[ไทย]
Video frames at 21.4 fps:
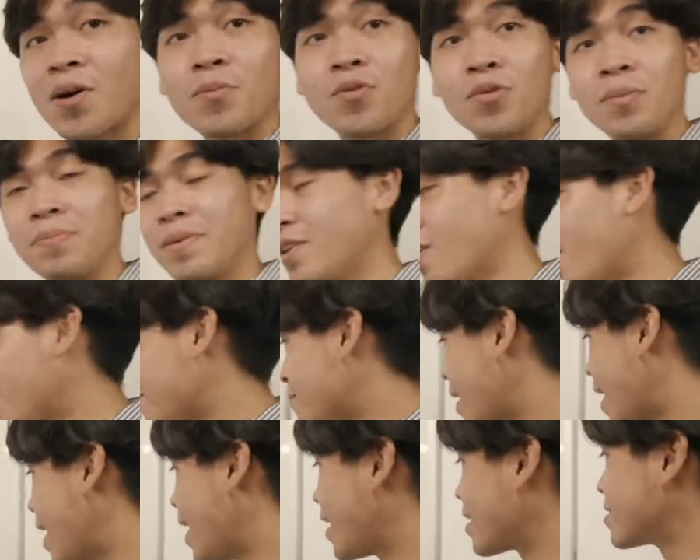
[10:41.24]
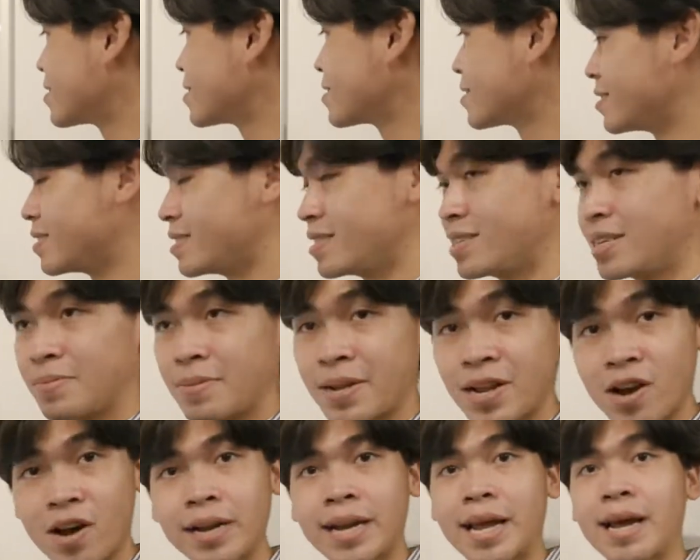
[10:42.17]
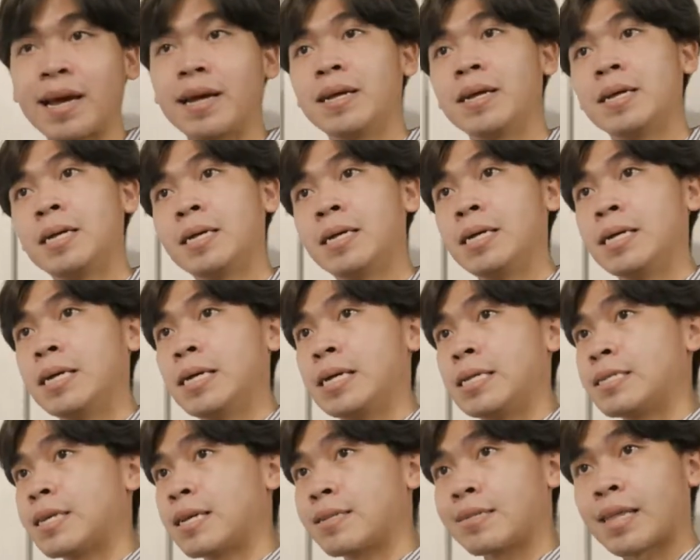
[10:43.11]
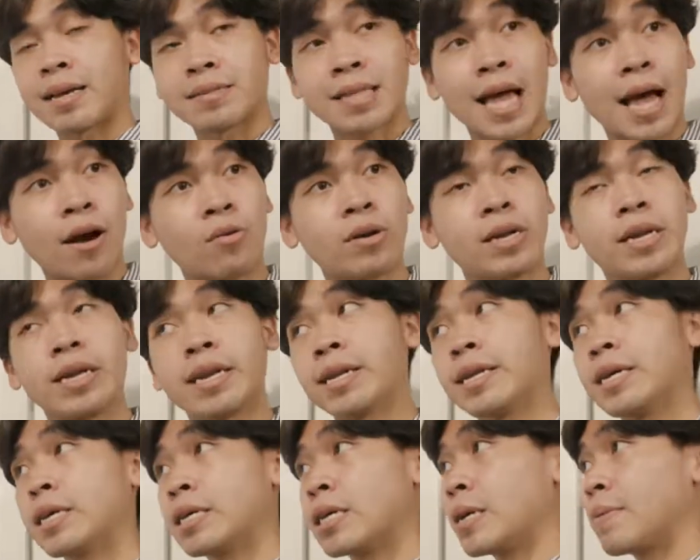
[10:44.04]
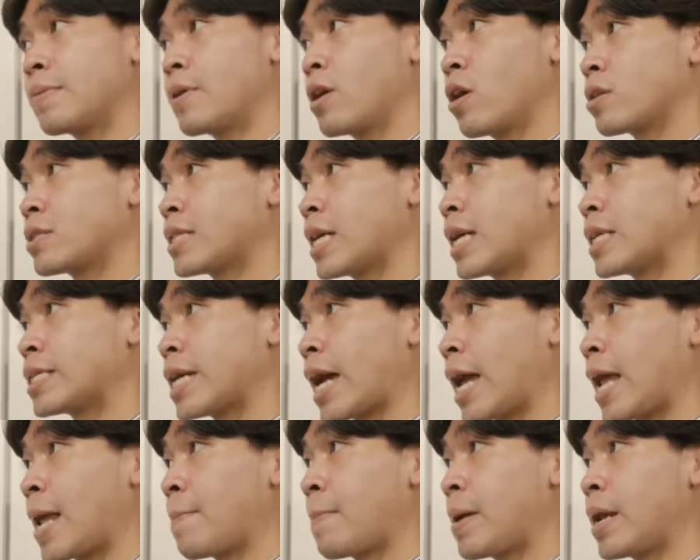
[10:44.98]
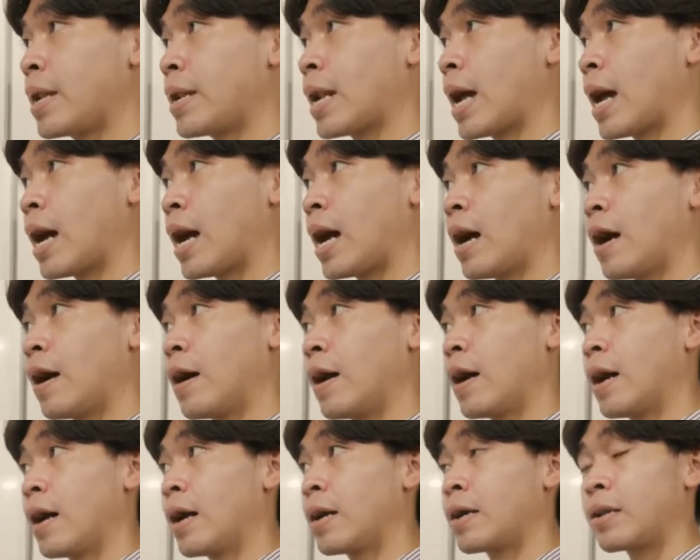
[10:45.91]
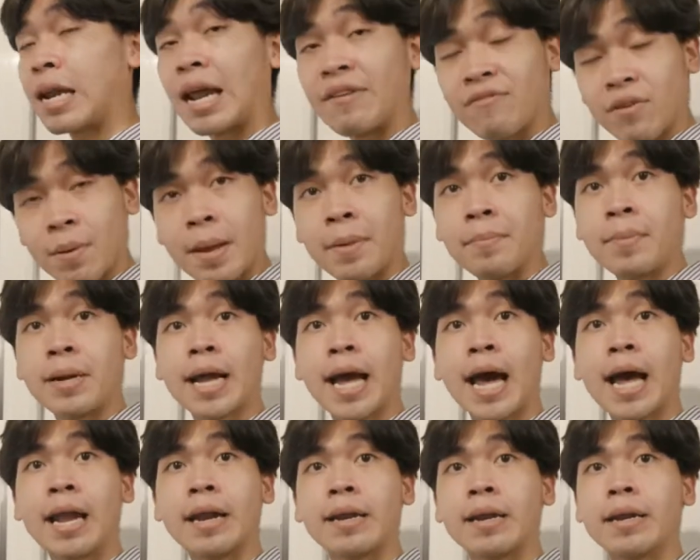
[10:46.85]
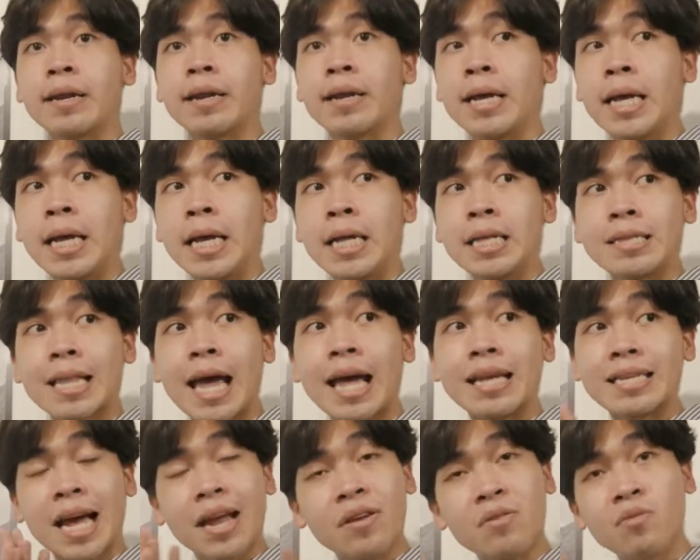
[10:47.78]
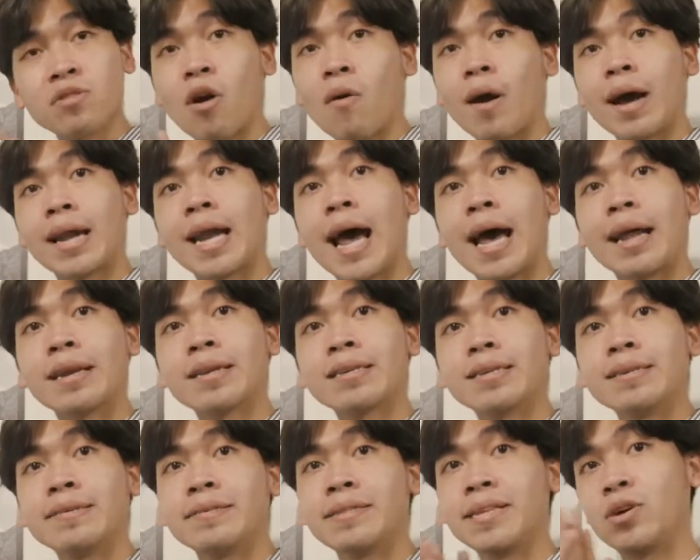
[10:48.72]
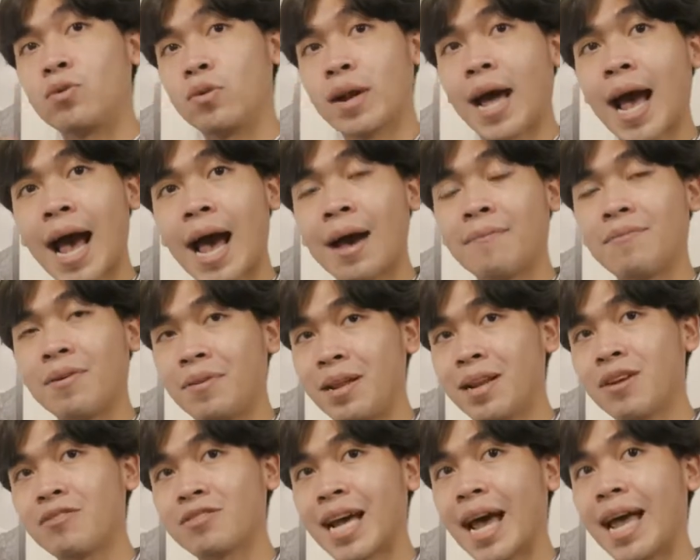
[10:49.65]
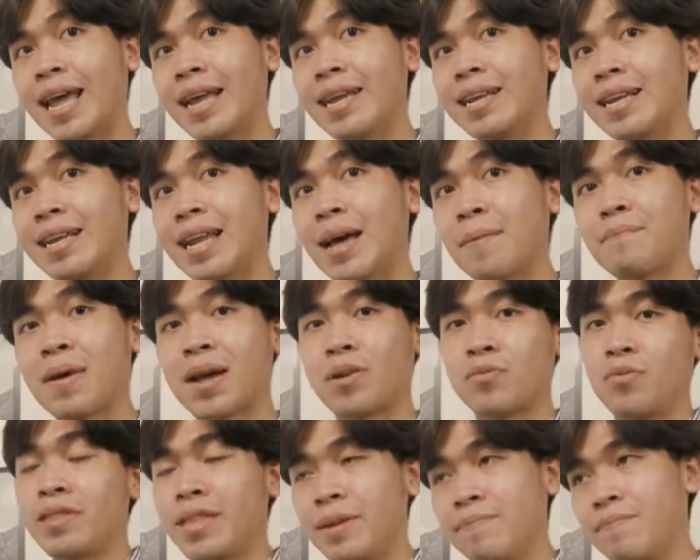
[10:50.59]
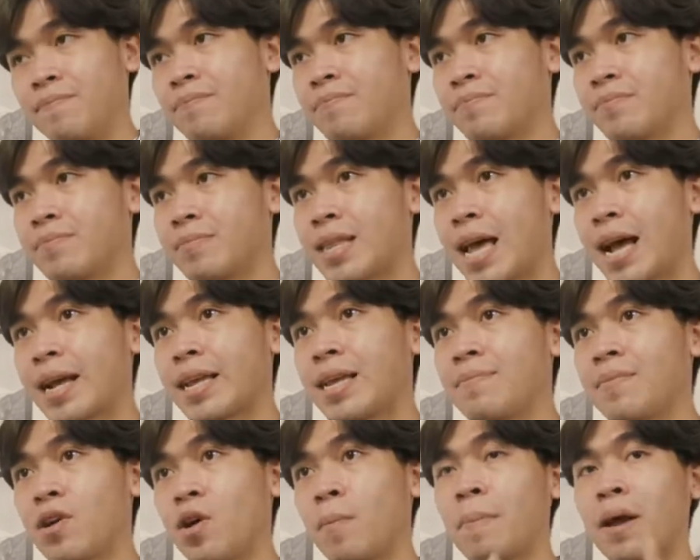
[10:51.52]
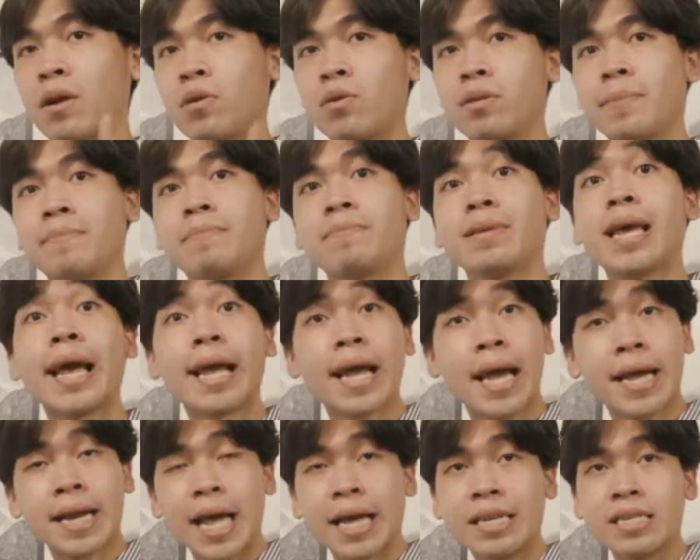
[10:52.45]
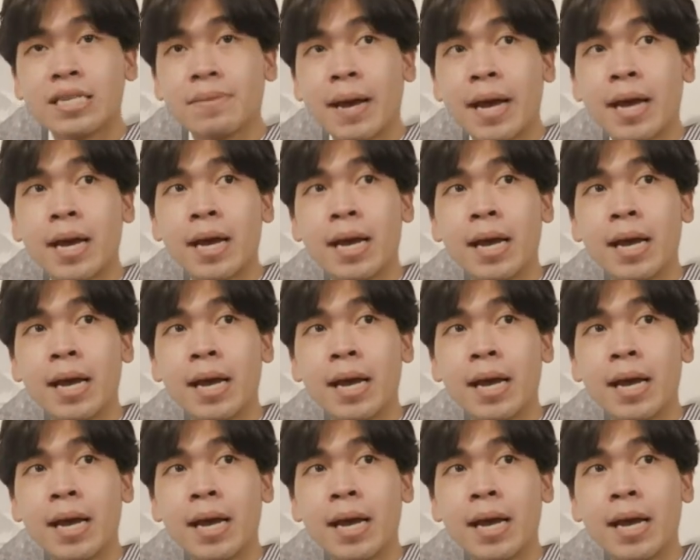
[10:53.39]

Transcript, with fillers: ขอบคุณพี่ยอดมากคือพี่ยอดเนี่ยจะแตกต่างคนอื่นนิดนึงพี่ยอดจะใช้เป็นอ่า large format เหมือนกันแต่ใช้อยู่สองขนาดคือ สี่คูณห้า แบบที่เราใช้และ แปดคูณสิบ ถ้าคิดไม่ออก แปดคูณสิบ ใหญ่แค่ไหนใช่ไหม